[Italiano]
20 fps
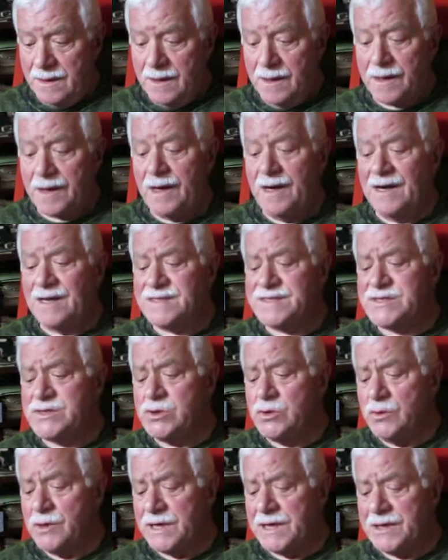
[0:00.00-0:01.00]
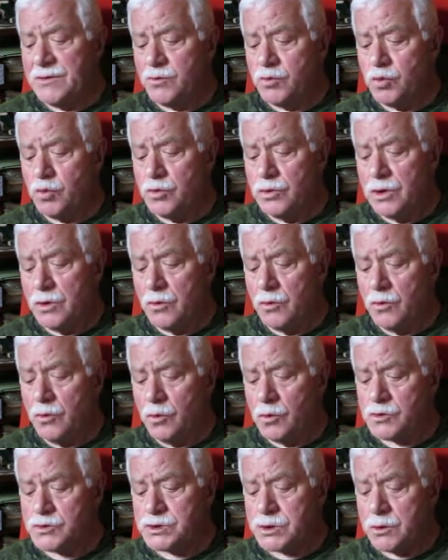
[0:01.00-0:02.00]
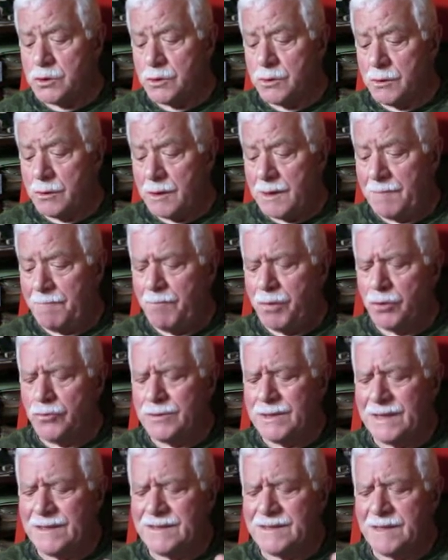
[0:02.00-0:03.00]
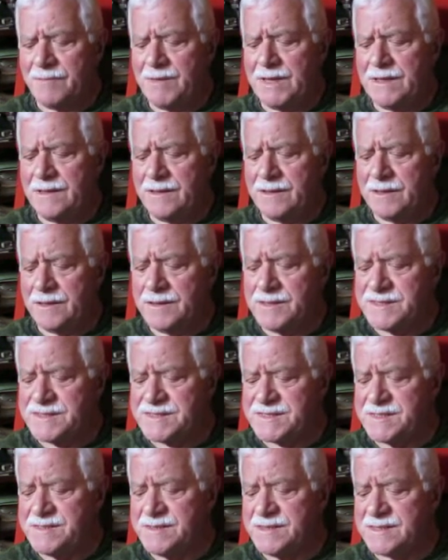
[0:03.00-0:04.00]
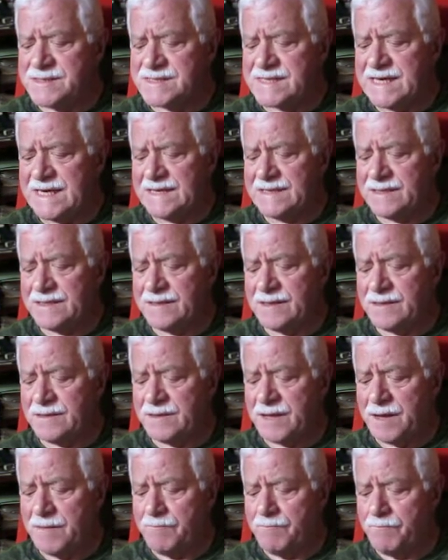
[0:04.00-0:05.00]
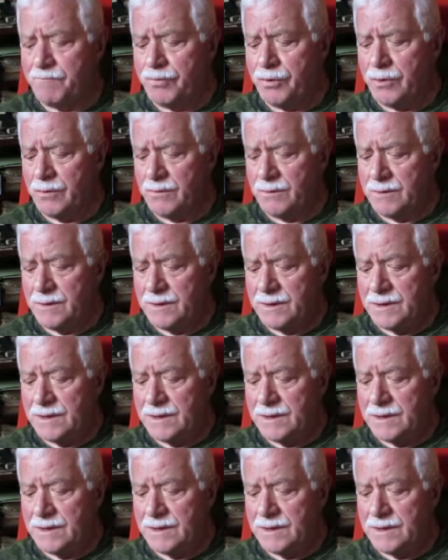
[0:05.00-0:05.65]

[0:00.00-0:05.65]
relazione che tutti conoscono, abbondantemente disinnescata da tempo,